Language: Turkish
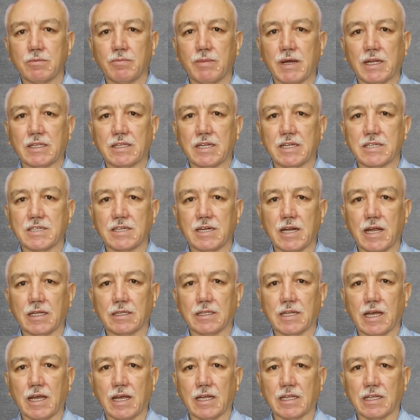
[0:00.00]

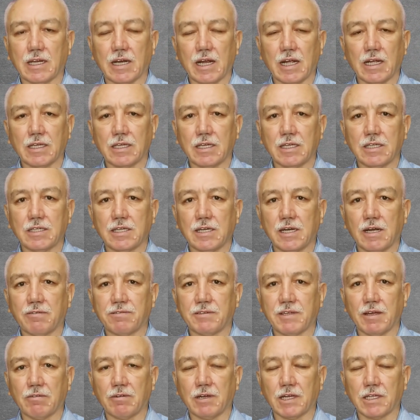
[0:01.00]
maddesine dayanarak
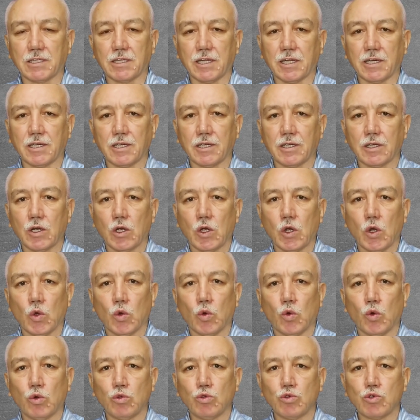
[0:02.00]
İtilaf devletleri
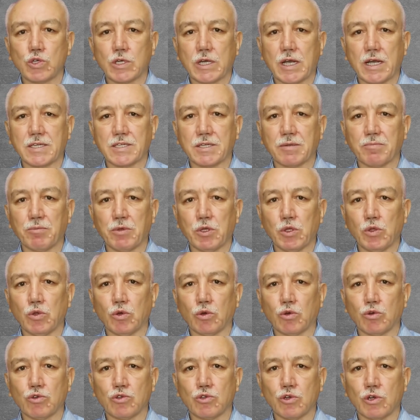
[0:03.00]
13 Kasım
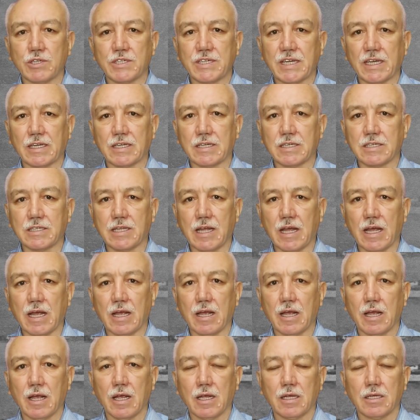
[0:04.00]

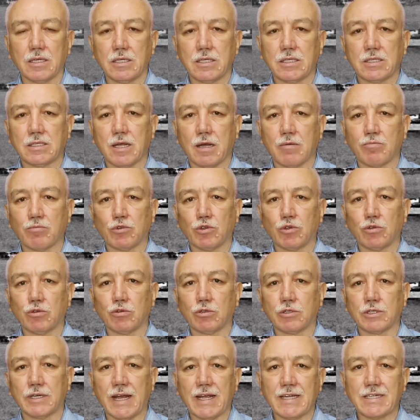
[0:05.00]
1918'de
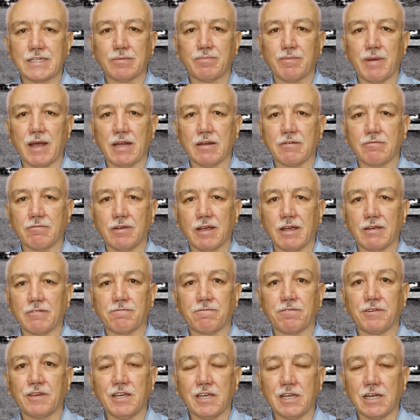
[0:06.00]
İstanbul'u resmen ve
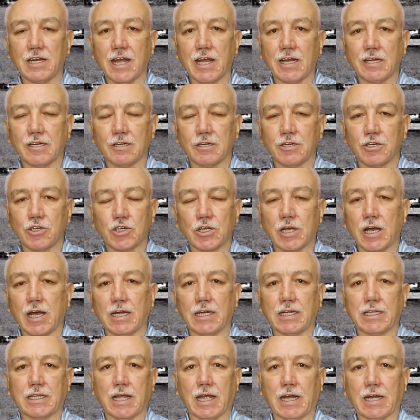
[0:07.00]
fiilen
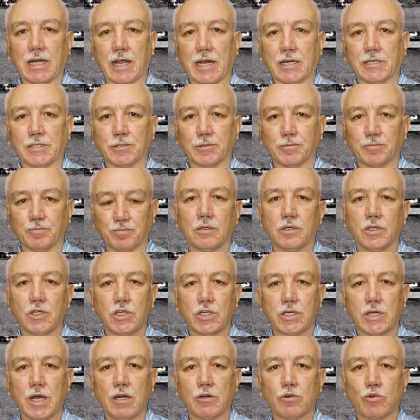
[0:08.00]
işgal ederler.
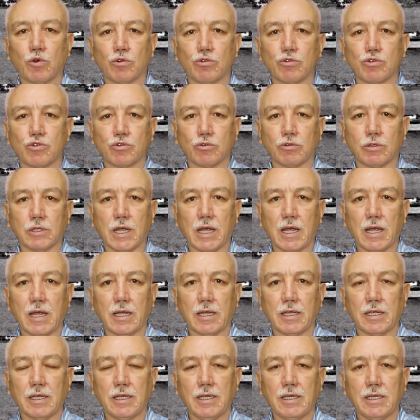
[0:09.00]
İşgal
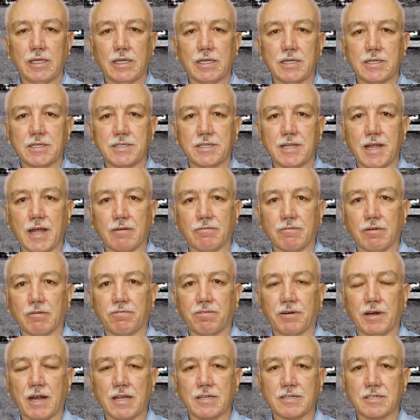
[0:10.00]
konusunda İngilizler ve
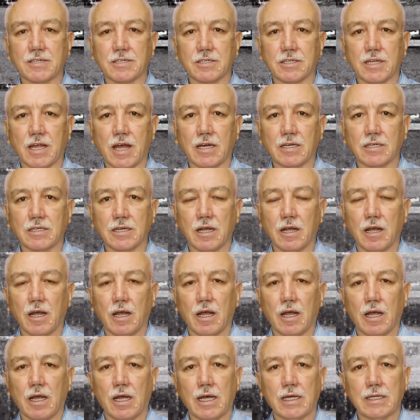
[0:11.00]
Fransızlar
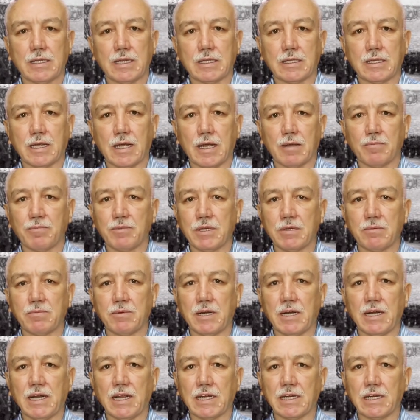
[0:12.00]
adeta
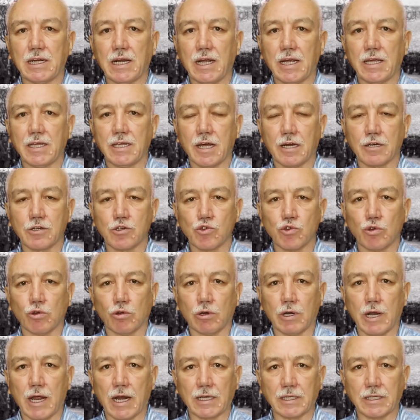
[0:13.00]
birbirleriyle
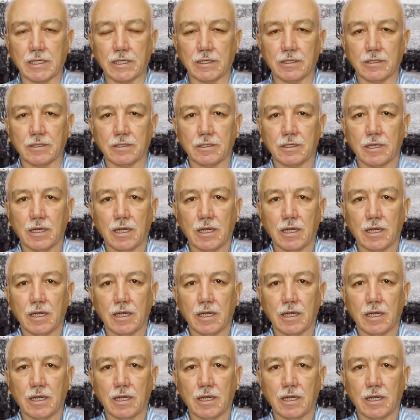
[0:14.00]
yarışıyorlardı.